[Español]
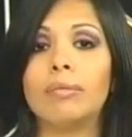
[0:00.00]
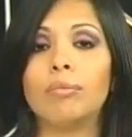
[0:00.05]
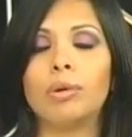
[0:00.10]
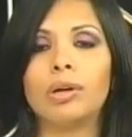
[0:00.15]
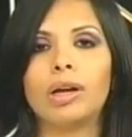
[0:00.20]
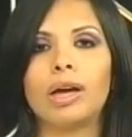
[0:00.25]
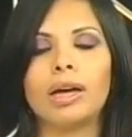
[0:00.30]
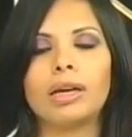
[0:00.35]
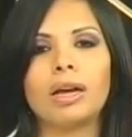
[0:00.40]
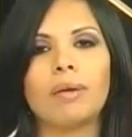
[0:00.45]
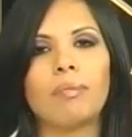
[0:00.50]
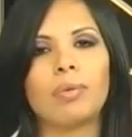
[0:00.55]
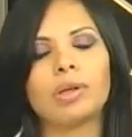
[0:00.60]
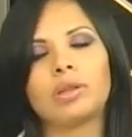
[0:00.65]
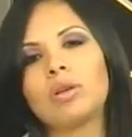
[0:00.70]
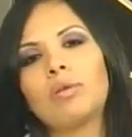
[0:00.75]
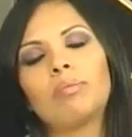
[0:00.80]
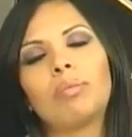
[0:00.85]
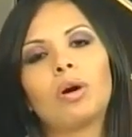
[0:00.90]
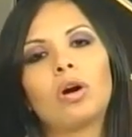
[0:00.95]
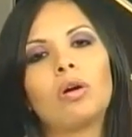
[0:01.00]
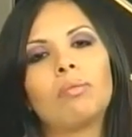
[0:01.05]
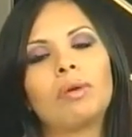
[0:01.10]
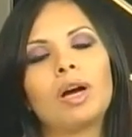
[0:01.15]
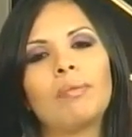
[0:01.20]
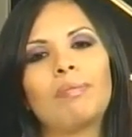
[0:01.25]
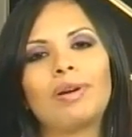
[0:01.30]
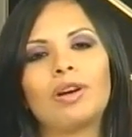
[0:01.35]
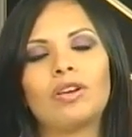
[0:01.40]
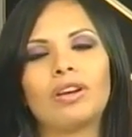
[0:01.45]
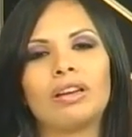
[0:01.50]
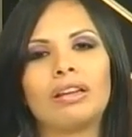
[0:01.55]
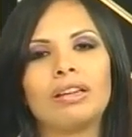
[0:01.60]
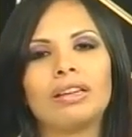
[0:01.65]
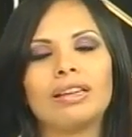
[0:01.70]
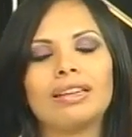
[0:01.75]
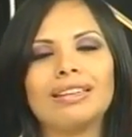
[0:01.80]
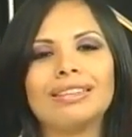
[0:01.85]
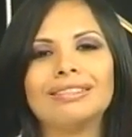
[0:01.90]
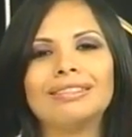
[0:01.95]
Monagas que apuesta un poco más, pero
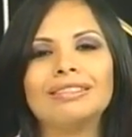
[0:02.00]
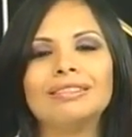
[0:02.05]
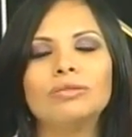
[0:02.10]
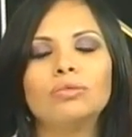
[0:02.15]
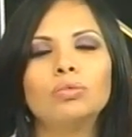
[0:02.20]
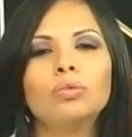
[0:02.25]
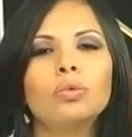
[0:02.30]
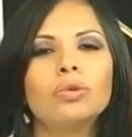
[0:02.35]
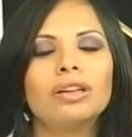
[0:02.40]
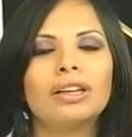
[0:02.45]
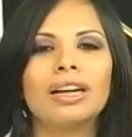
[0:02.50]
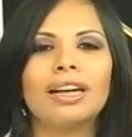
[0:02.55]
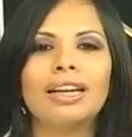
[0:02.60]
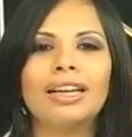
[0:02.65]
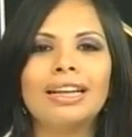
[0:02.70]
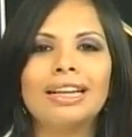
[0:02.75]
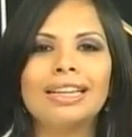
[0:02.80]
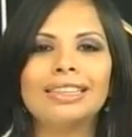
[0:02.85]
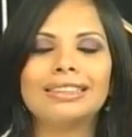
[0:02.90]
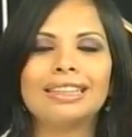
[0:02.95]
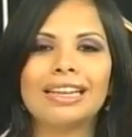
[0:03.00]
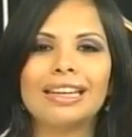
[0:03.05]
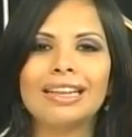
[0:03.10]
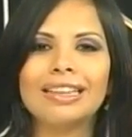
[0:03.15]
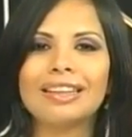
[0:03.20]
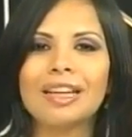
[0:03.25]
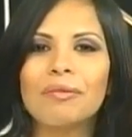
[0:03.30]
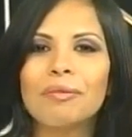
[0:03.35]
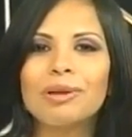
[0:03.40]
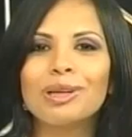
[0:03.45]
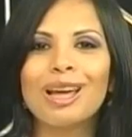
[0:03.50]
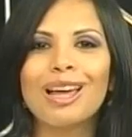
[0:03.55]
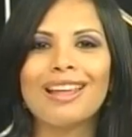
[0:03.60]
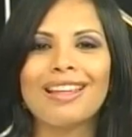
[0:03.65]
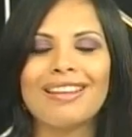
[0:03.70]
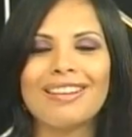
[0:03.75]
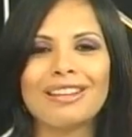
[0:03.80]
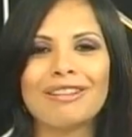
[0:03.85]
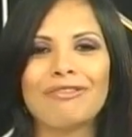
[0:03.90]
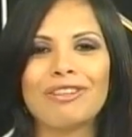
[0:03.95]
que nunca se le termina
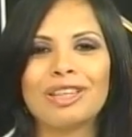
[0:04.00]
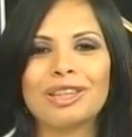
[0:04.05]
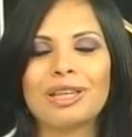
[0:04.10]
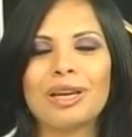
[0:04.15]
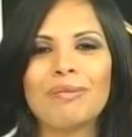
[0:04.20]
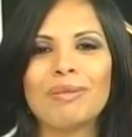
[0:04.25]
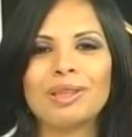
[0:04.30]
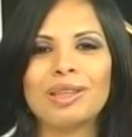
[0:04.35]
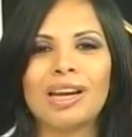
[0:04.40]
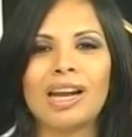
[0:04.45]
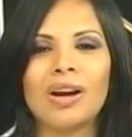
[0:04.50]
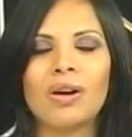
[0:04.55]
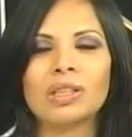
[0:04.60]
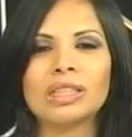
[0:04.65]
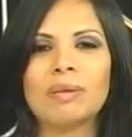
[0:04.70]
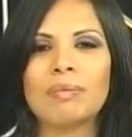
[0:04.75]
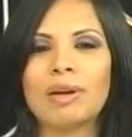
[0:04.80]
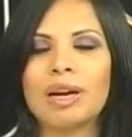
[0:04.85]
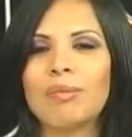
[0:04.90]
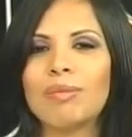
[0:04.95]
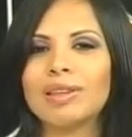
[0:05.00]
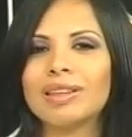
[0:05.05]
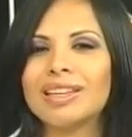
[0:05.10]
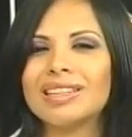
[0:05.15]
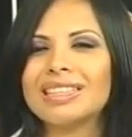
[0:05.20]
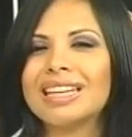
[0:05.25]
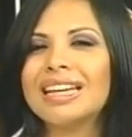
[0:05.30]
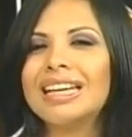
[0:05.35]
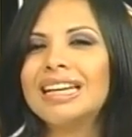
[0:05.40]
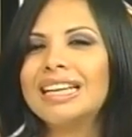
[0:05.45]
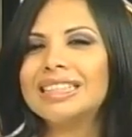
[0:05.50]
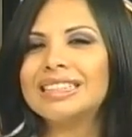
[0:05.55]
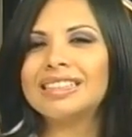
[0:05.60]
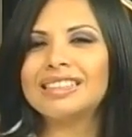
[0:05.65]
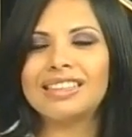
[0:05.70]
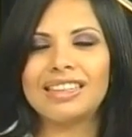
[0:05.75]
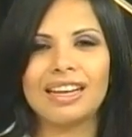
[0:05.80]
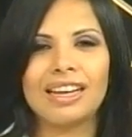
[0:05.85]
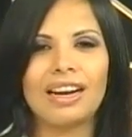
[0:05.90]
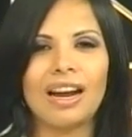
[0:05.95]
de dar definitivamente las cosas para meterse
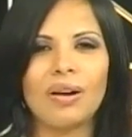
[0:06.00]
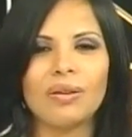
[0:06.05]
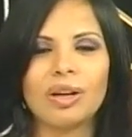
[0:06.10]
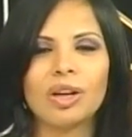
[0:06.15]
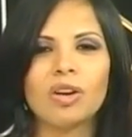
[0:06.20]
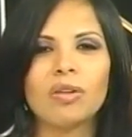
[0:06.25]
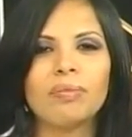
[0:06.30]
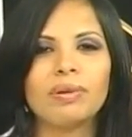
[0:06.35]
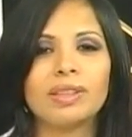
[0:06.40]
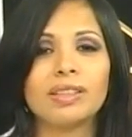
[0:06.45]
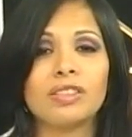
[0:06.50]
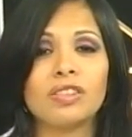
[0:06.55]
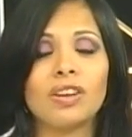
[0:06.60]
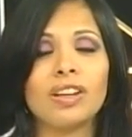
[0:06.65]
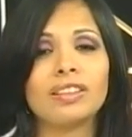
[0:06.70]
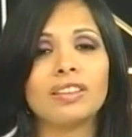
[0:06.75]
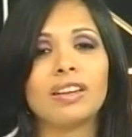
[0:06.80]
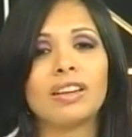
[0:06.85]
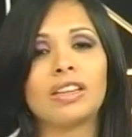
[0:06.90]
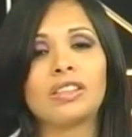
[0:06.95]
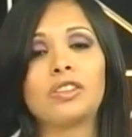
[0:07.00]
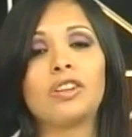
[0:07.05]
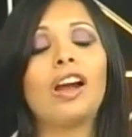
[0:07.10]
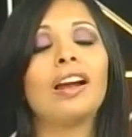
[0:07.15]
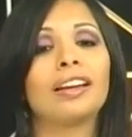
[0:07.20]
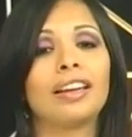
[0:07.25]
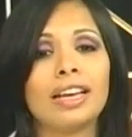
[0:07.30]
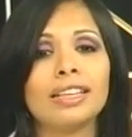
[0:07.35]
siquiera a una competición internacional.